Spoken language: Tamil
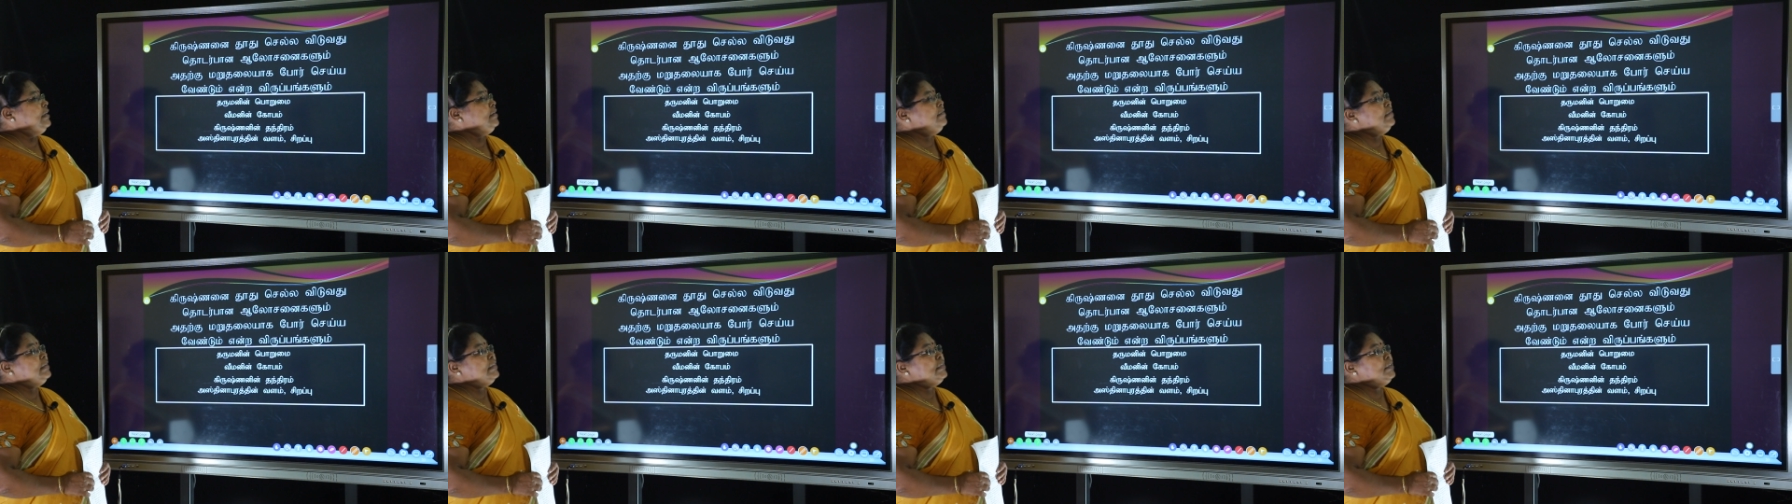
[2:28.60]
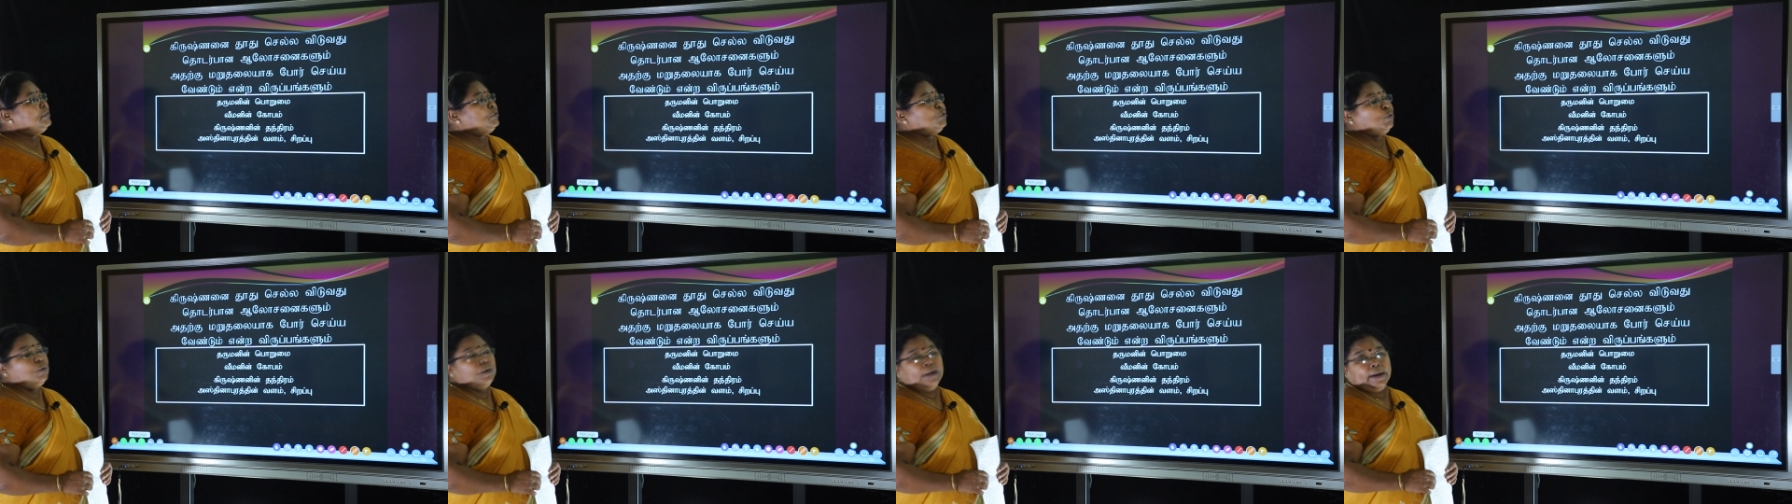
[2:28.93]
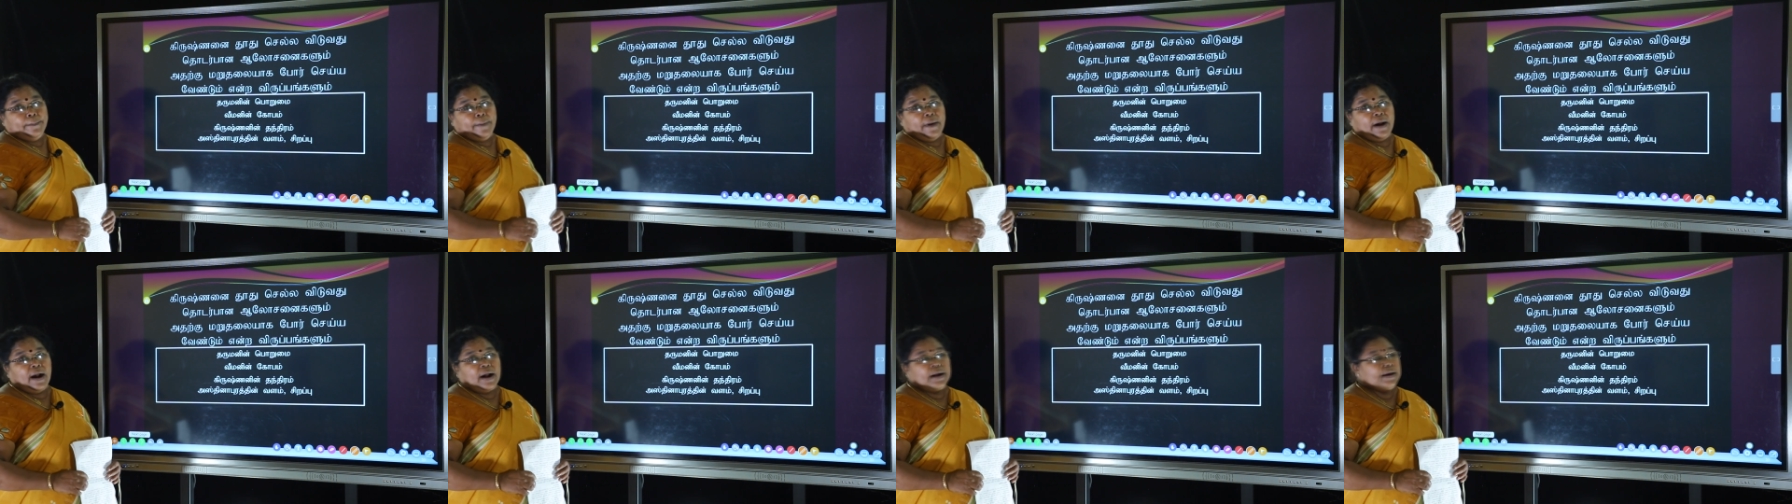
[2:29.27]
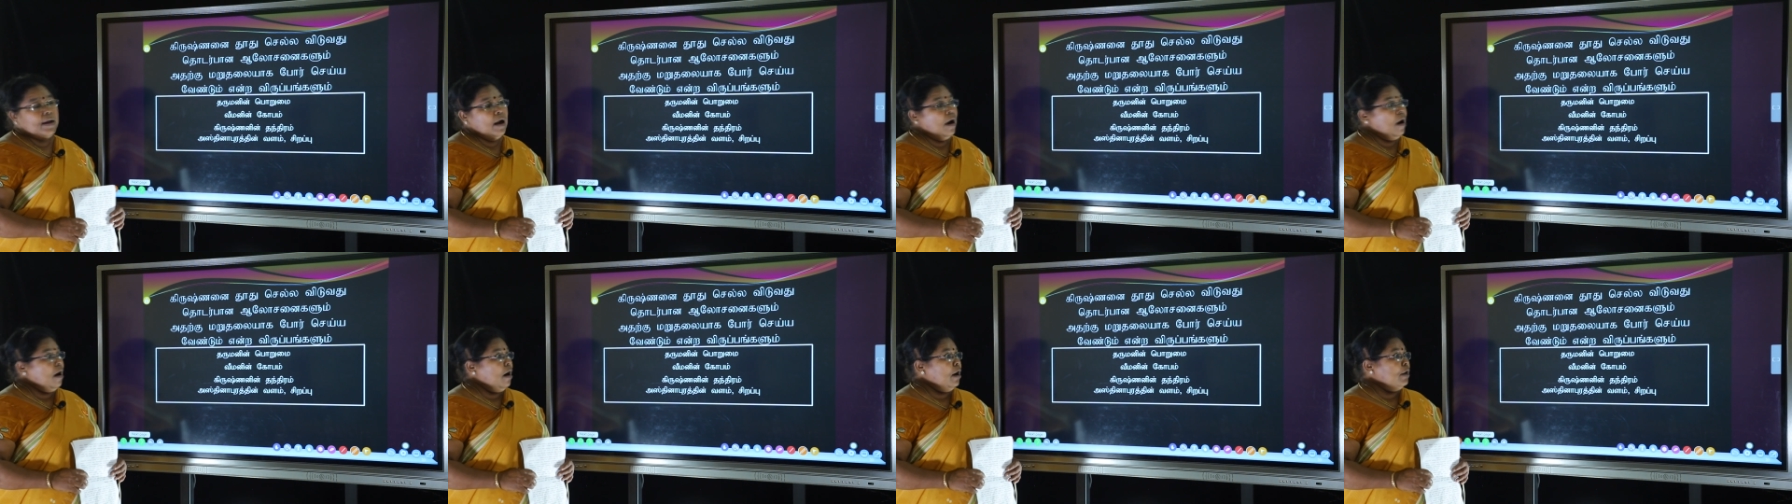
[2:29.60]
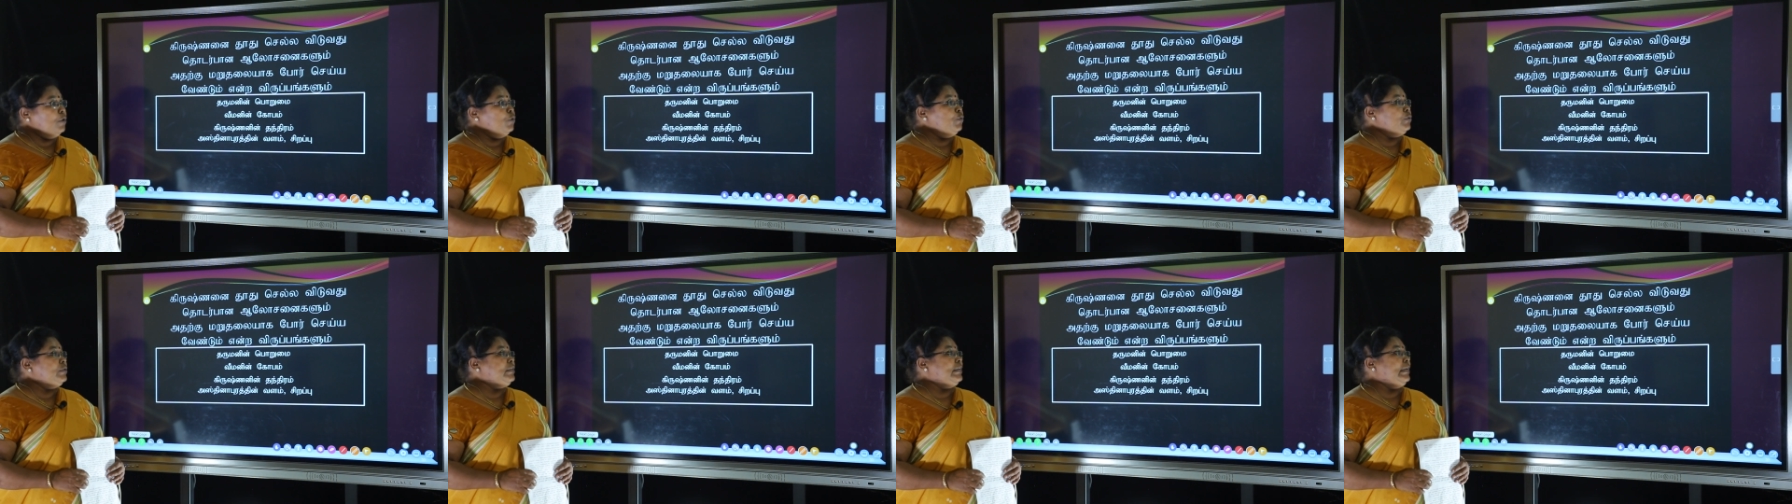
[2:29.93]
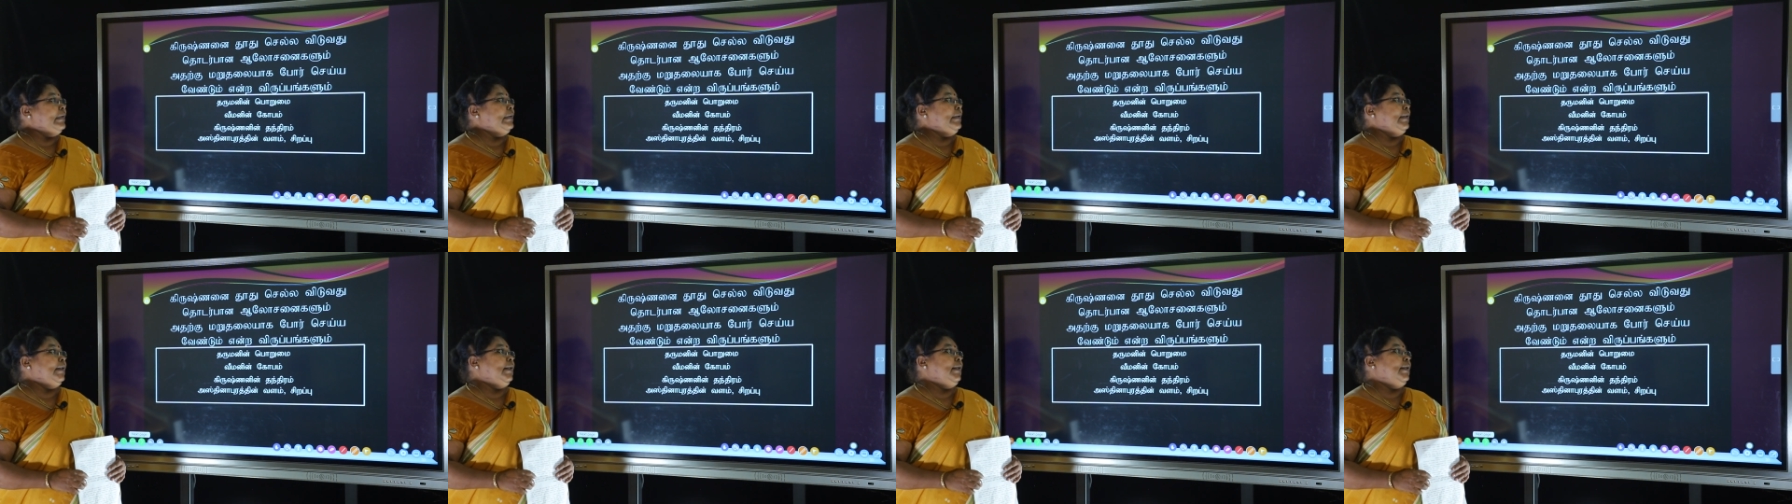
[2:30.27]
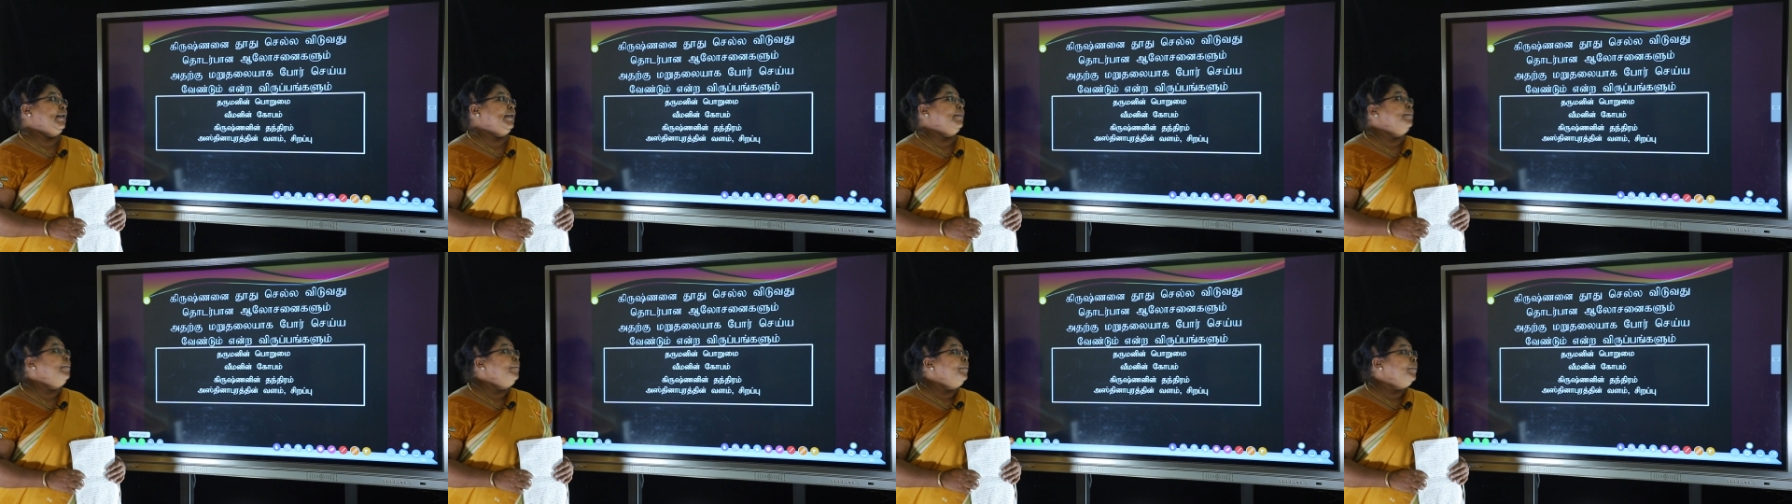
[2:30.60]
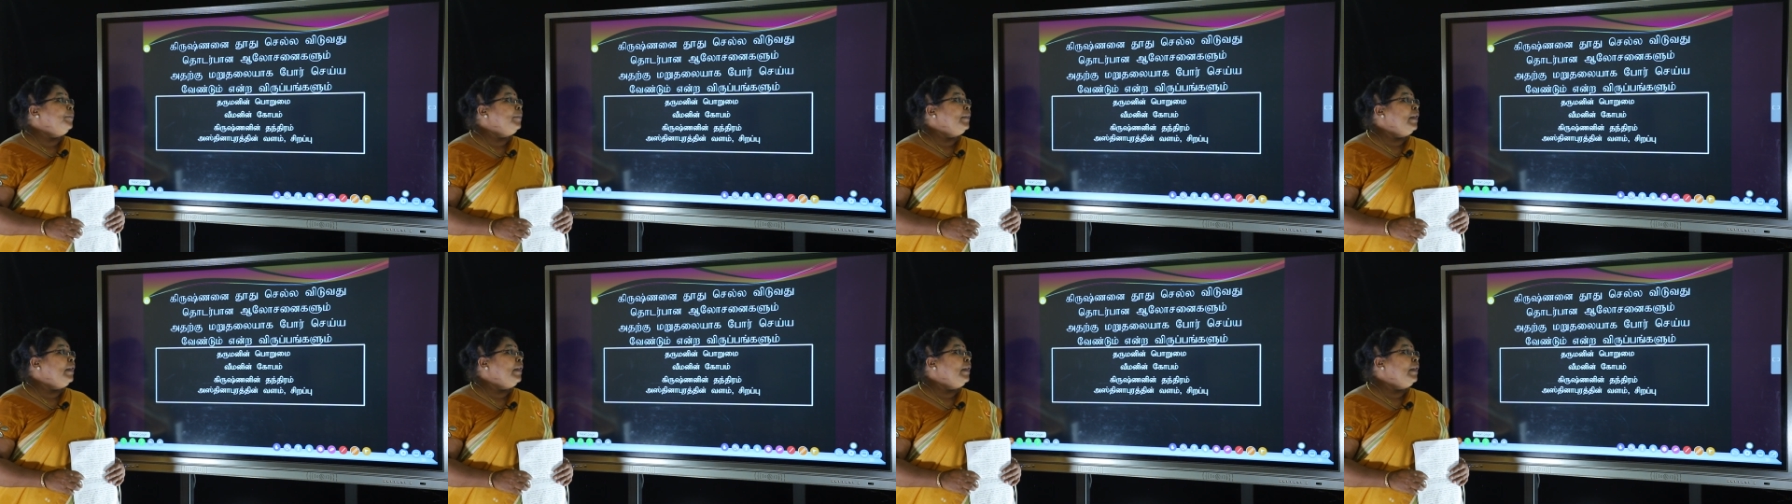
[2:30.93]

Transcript: விடுவது தொடர்பான ஆலோசனைகளும்